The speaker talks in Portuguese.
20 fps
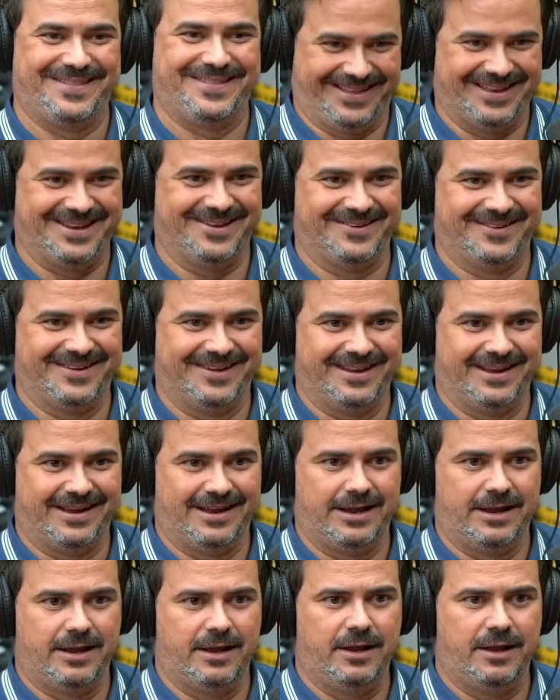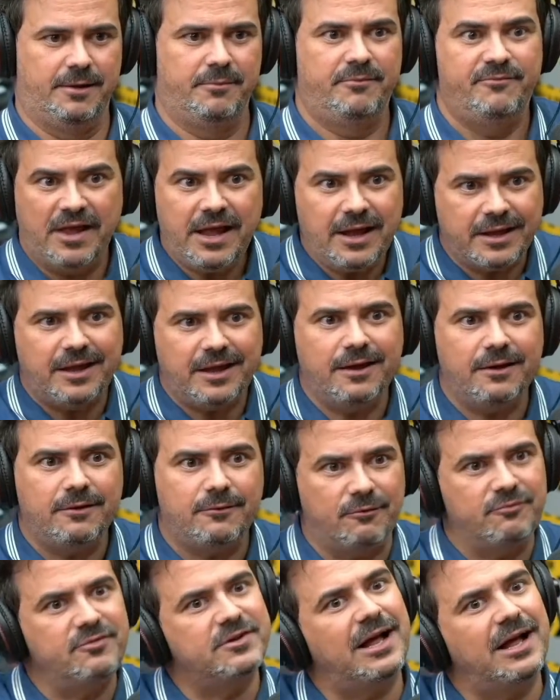Entendeu? Vem aqui
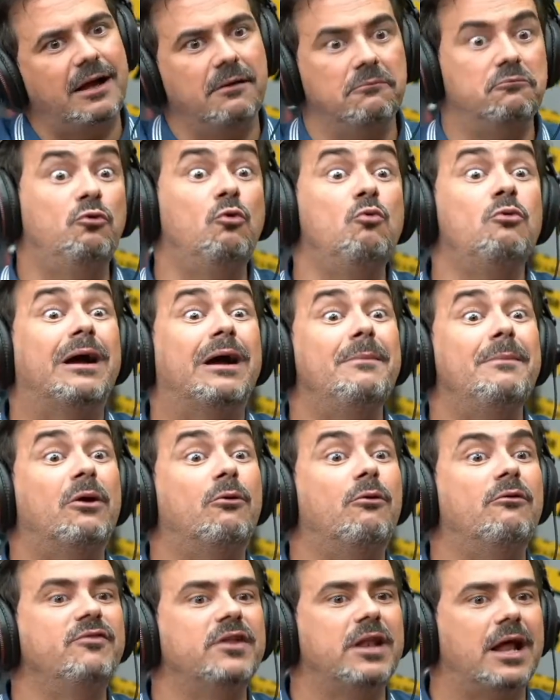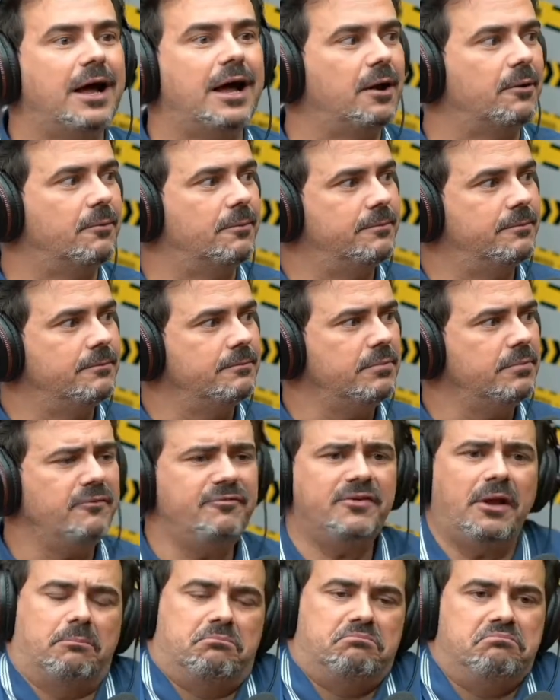convidar. Nunca me convidaram. Eu
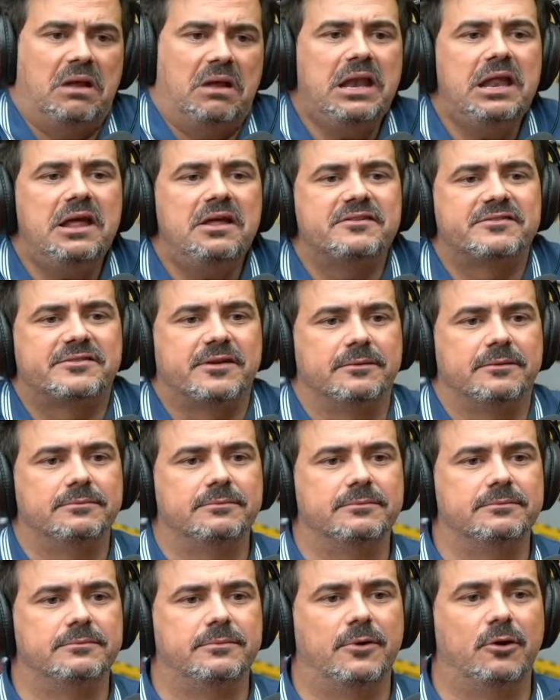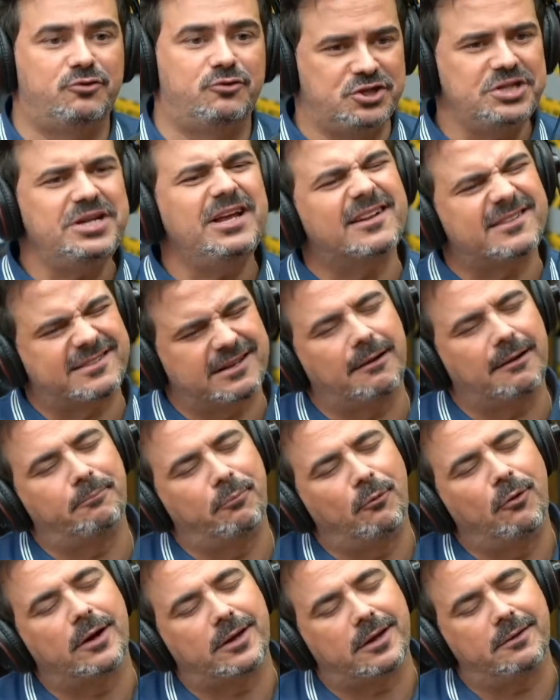falei, ah, beleza. Eu tinha essa
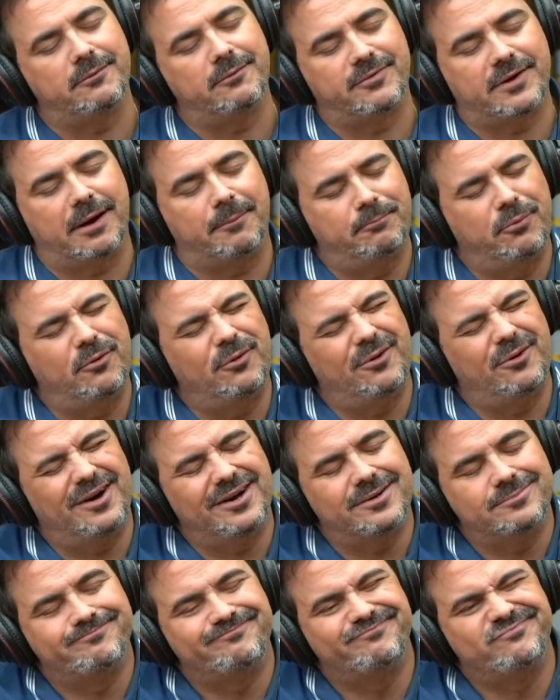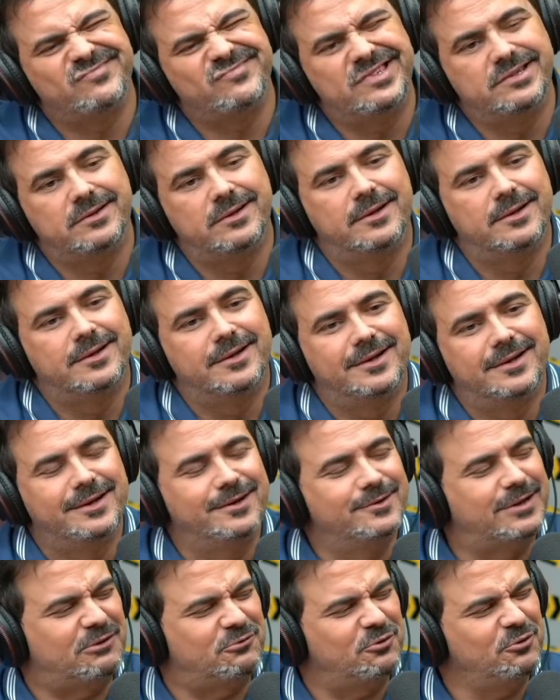porra aqui, ficar, porra.
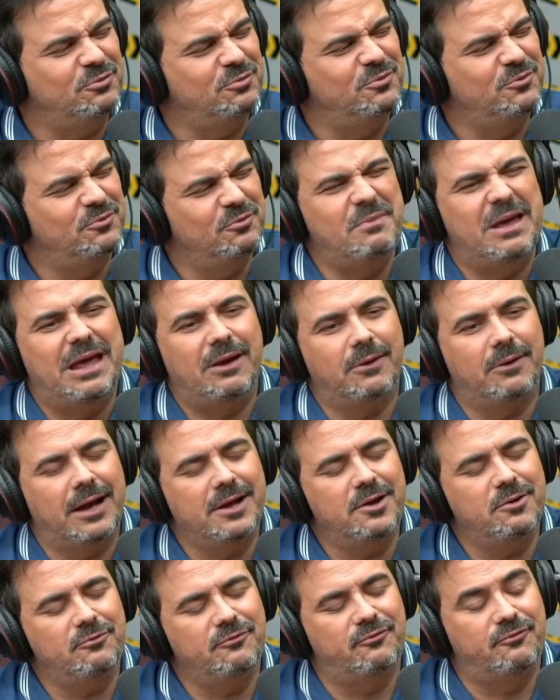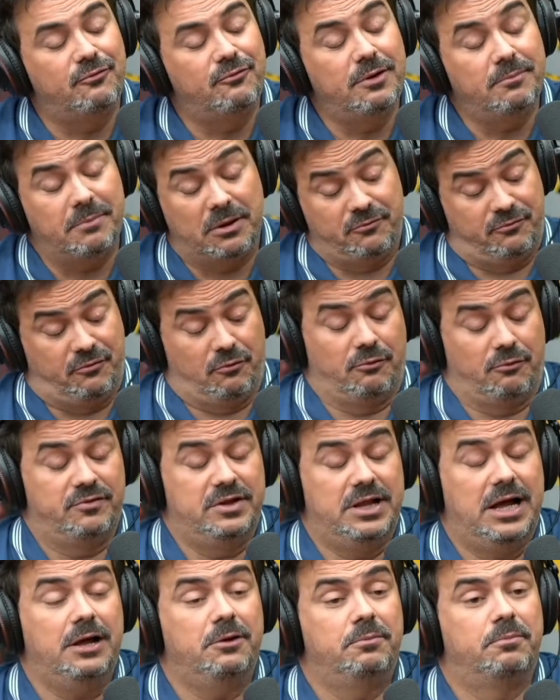Tá todo mundo meio lá e eu não fui, mas não fui
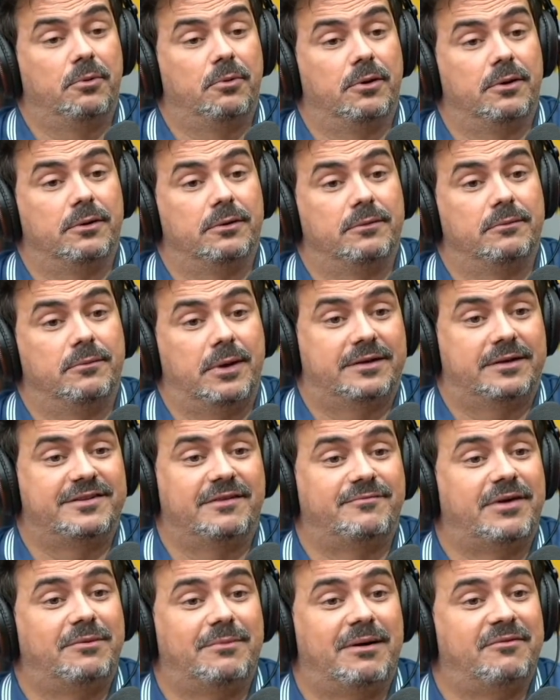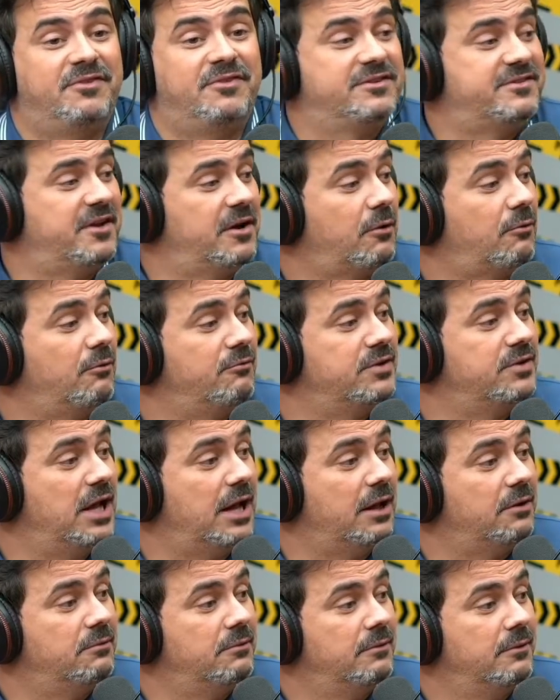convidado, porra. Como é que você vai numa festa e não é
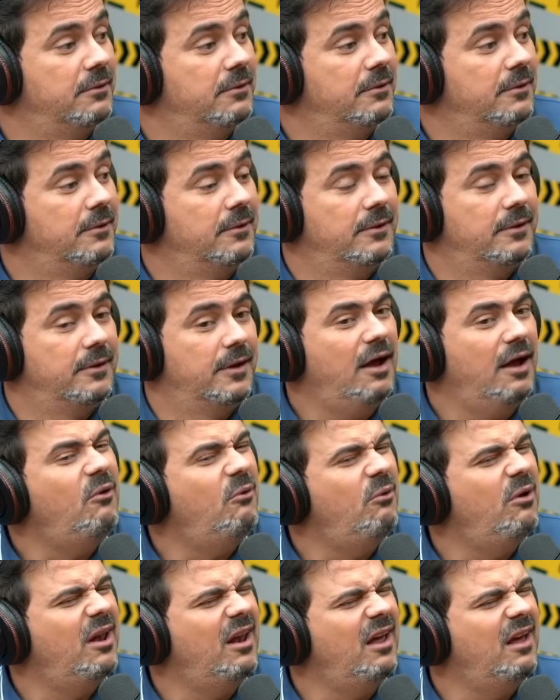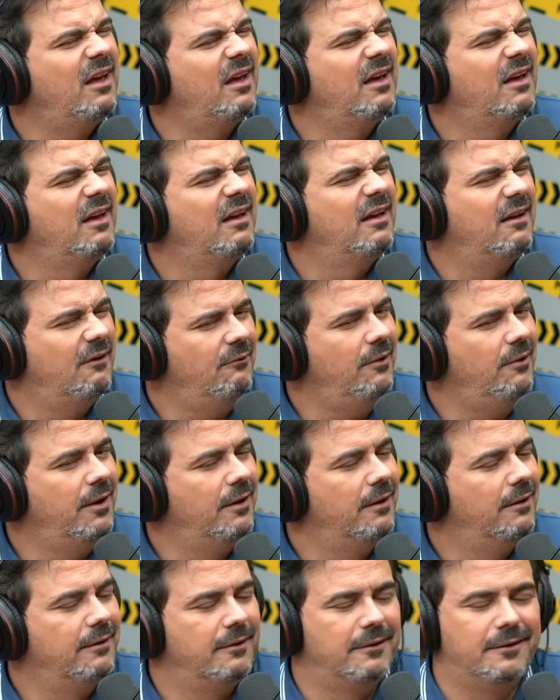convidado? É foda. É ruim, né? É ruim. É.